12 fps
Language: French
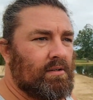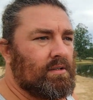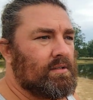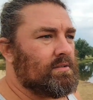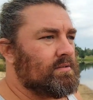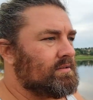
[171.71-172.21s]

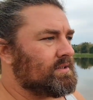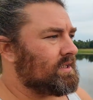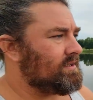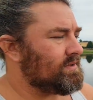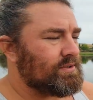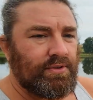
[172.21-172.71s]
Là, il y
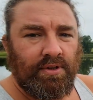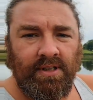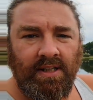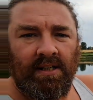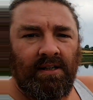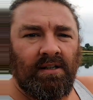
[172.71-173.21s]
a la voiture
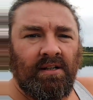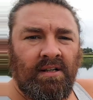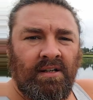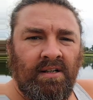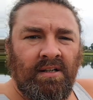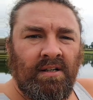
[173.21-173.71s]
qui est là.
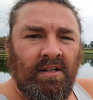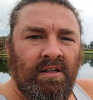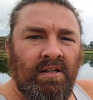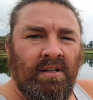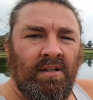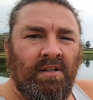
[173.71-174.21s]

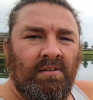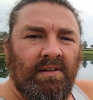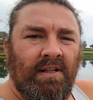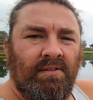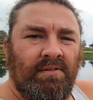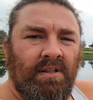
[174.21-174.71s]
On
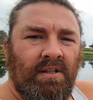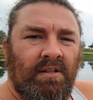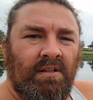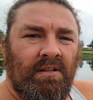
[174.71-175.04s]
va la voir.